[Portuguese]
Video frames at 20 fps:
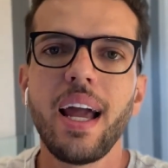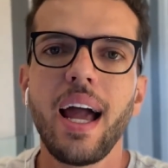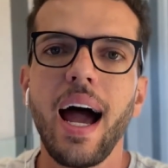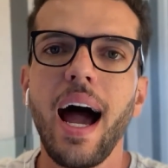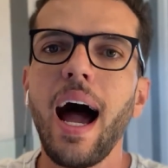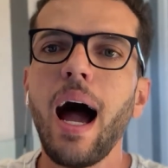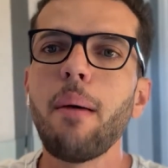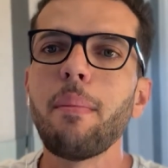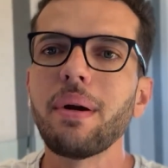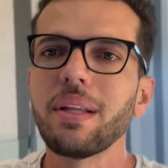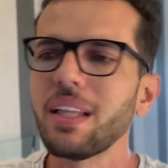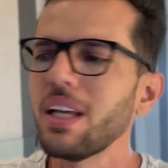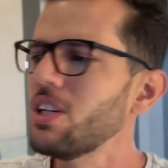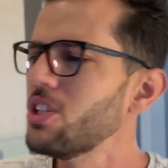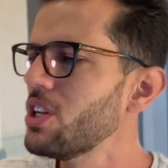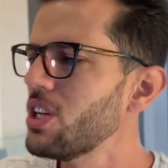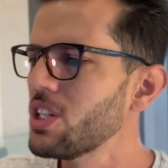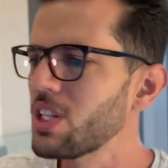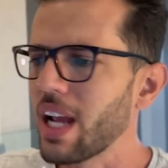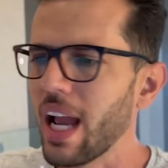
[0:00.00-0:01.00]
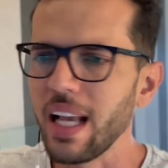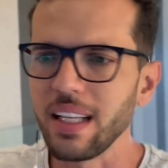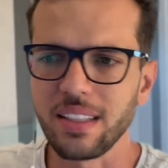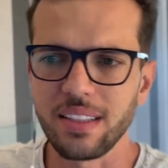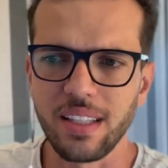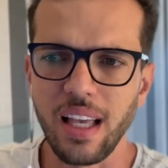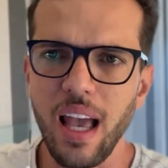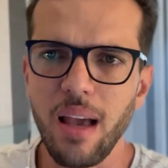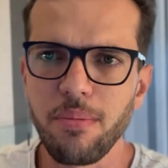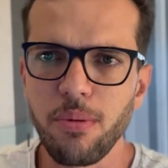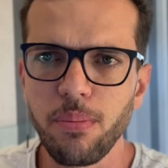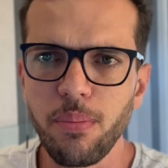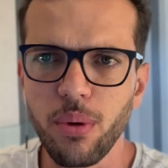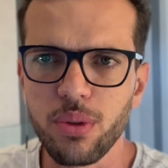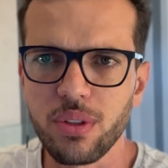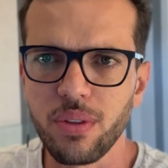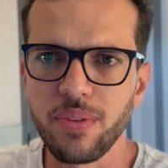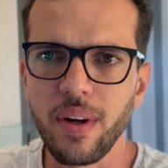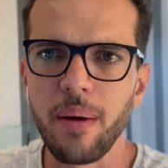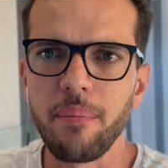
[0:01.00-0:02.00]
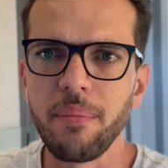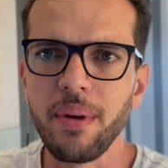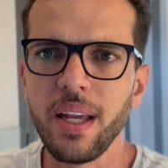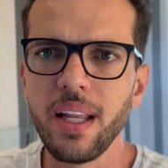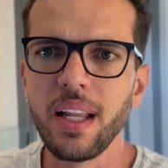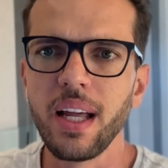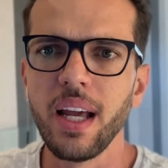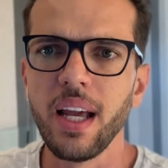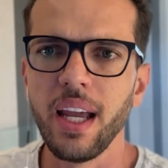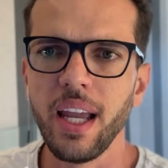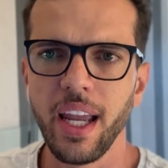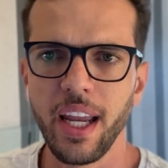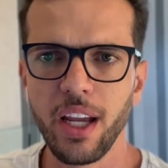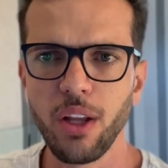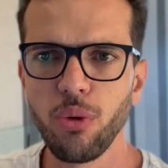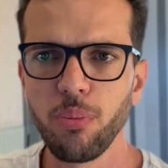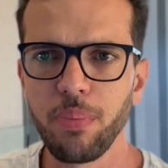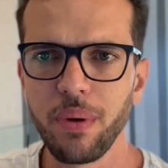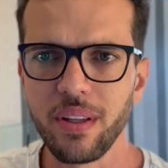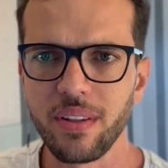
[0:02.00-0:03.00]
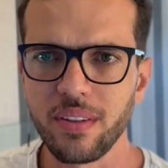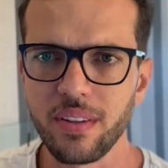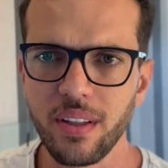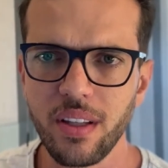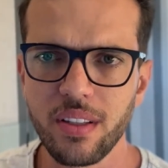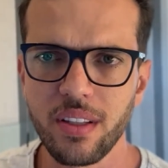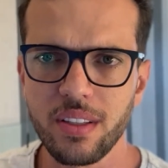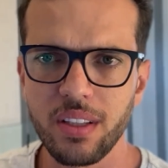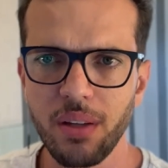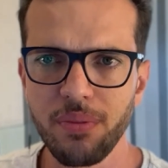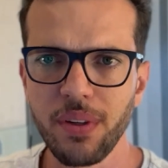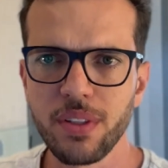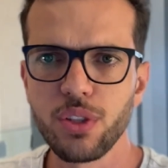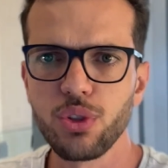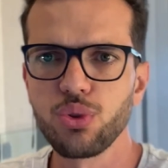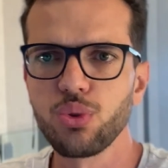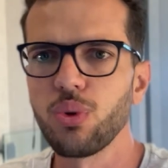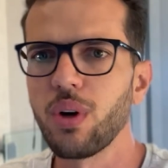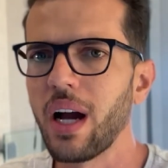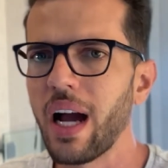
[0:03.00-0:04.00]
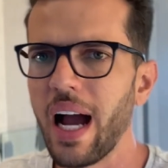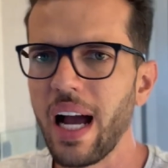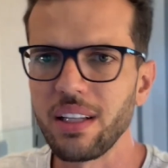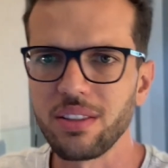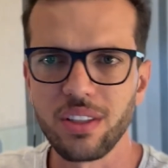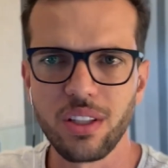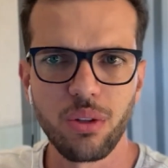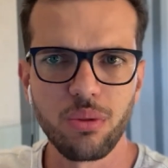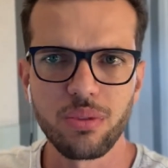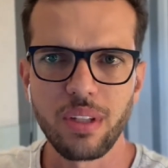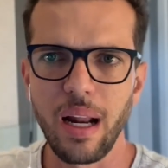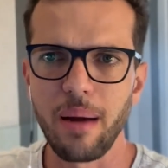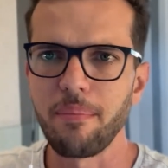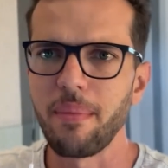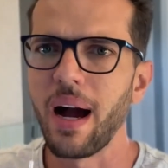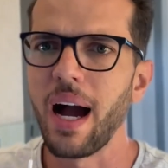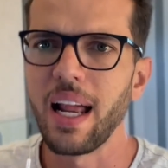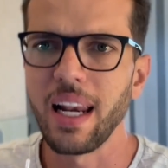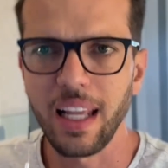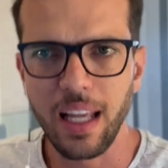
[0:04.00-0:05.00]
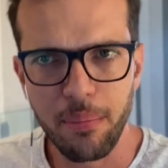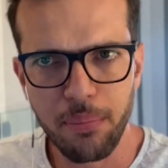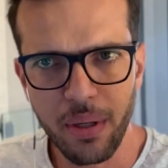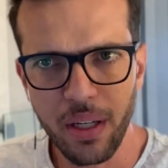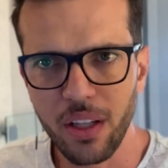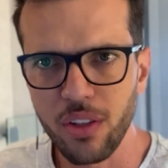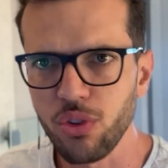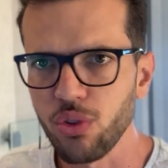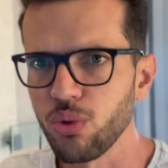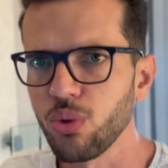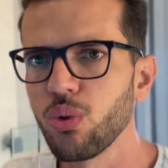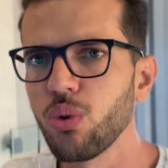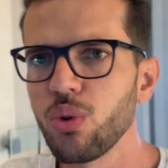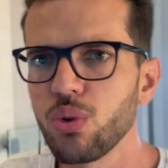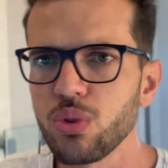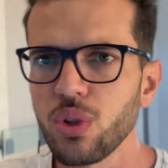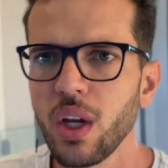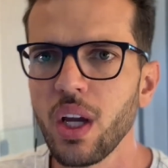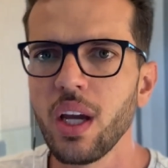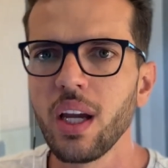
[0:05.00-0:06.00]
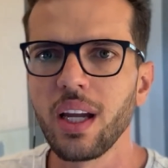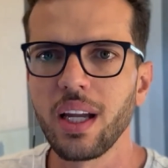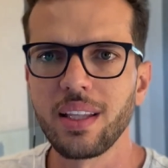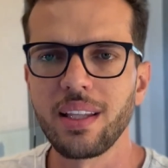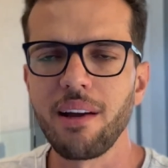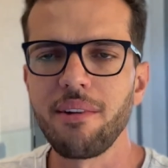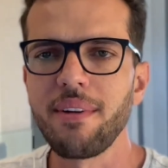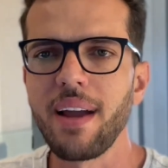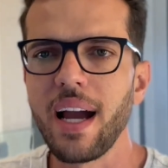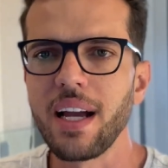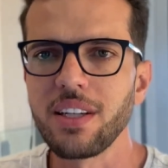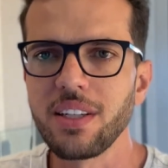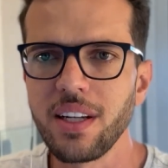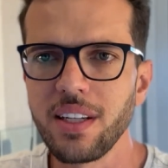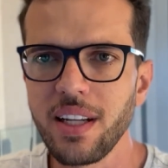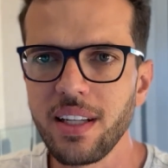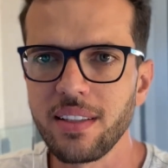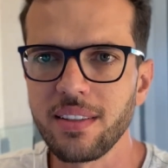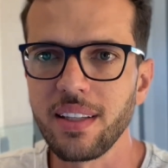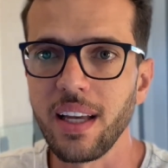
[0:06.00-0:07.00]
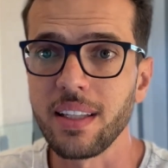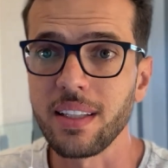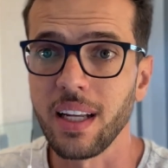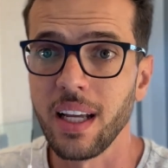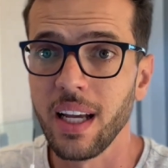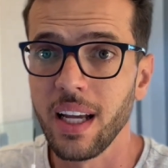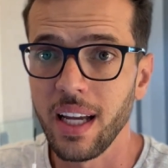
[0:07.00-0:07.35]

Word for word: Ah, mas tem gente que recebe o Bolsa Família e que não precisa, que está fazendo churrasco, que não trabalha, que é preguiçoso, que está viajando, etc.